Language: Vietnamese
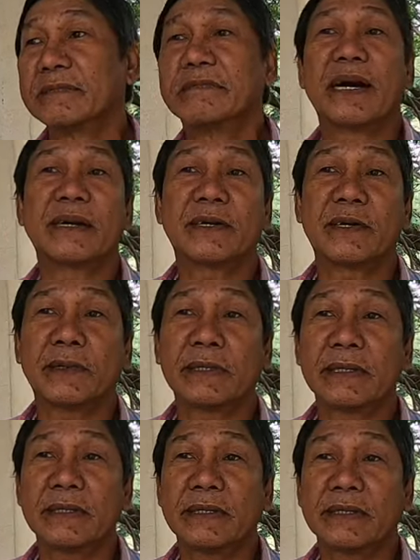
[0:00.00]
mần
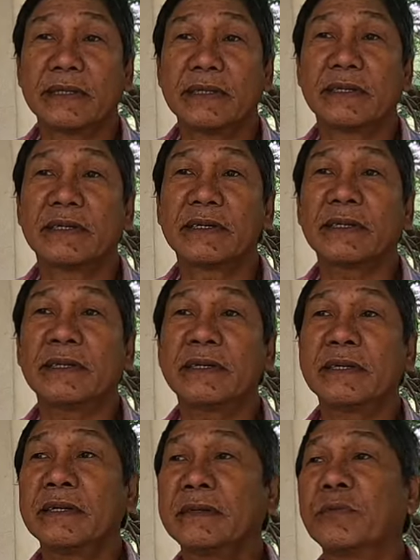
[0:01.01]
có rồi cái
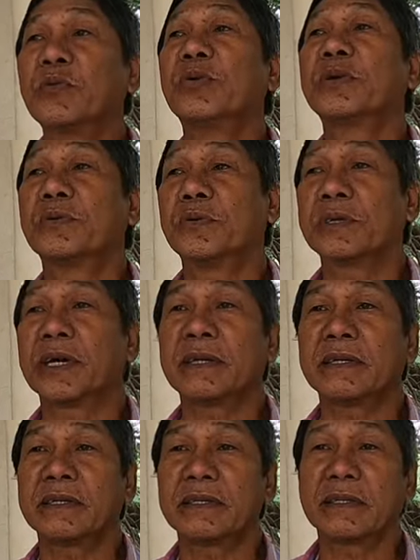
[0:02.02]
mua ruộng
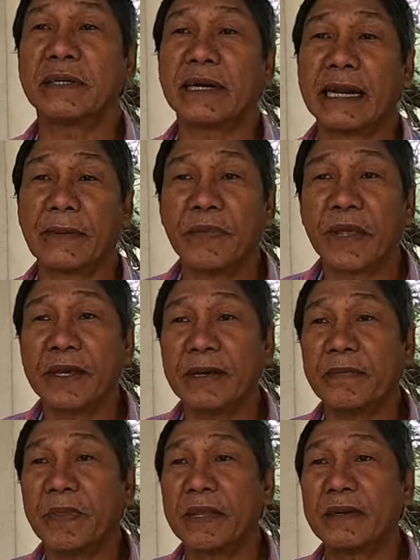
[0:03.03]
đất rồi làm
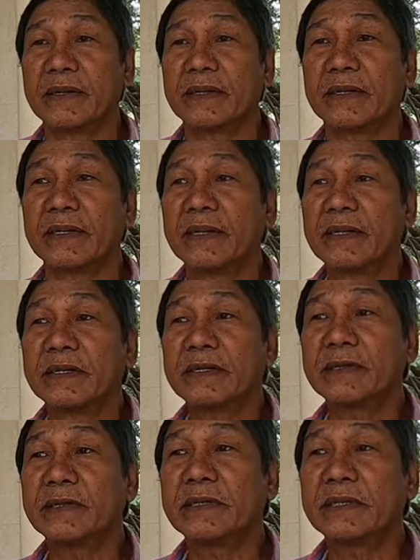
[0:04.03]
thêm rồi
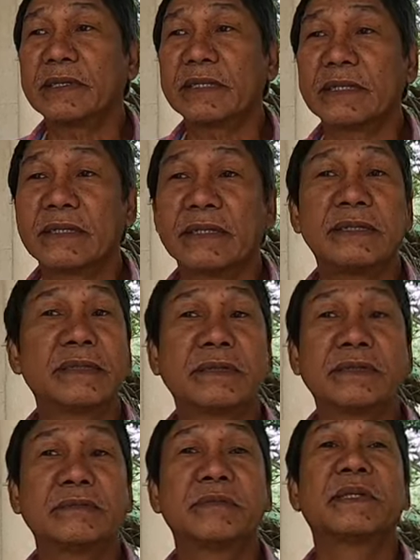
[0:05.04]

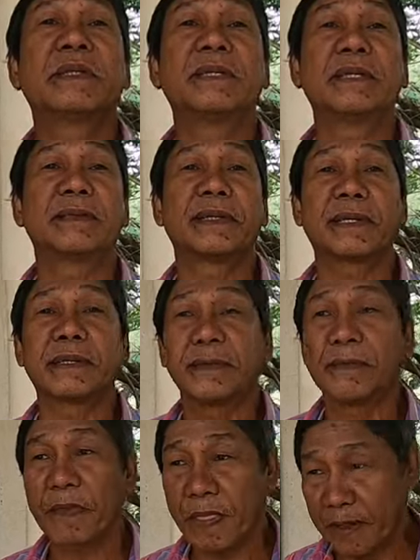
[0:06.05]
cho mướn rồi vậy đó
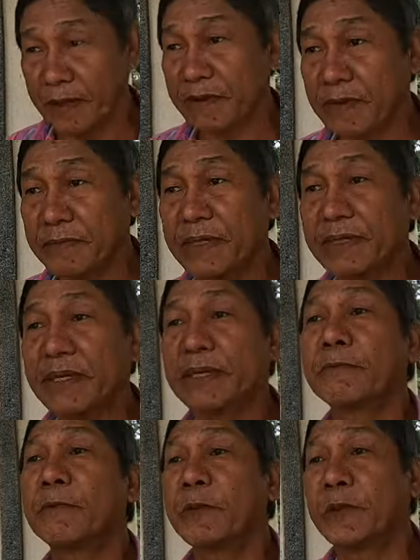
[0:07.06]
dạ. cho, ờ, cho mướn
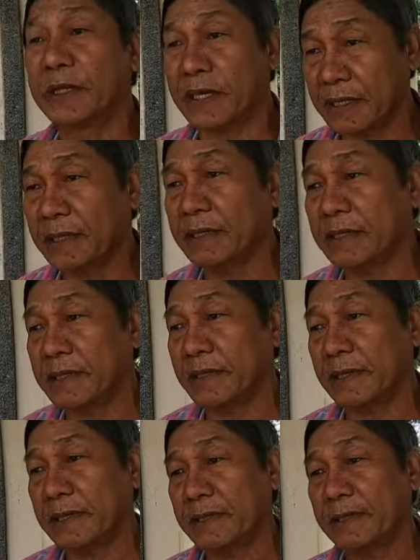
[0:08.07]
rồi đông lúa ở ờ, cái đó
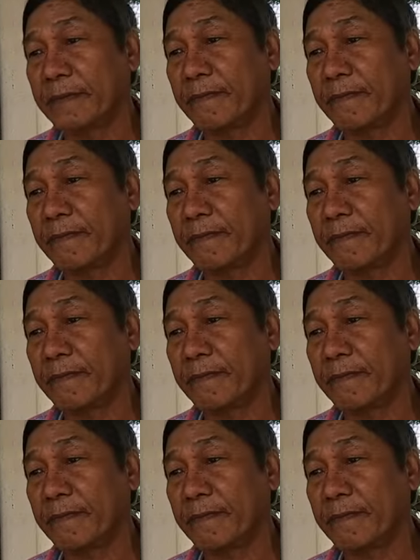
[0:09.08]
có